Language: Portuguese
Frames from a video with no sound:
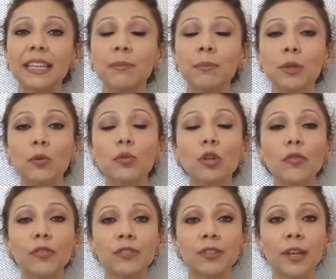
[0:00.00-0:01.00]
em
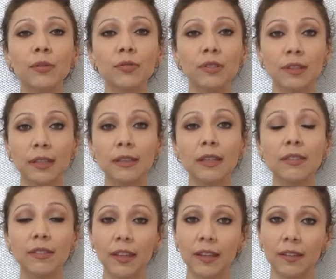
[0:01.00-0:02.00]

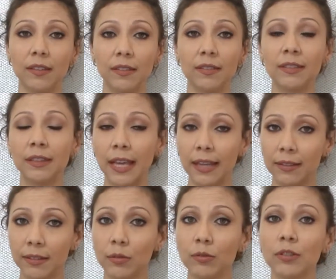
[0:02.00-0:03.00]
1976,
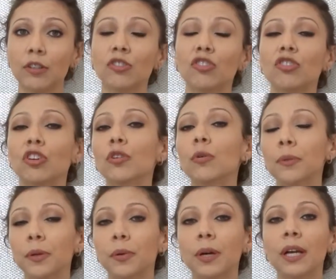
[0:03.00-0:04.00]
10 anos antes de
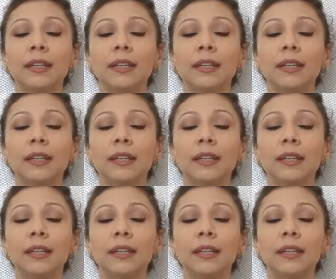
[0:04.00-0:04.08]
Chernobyl.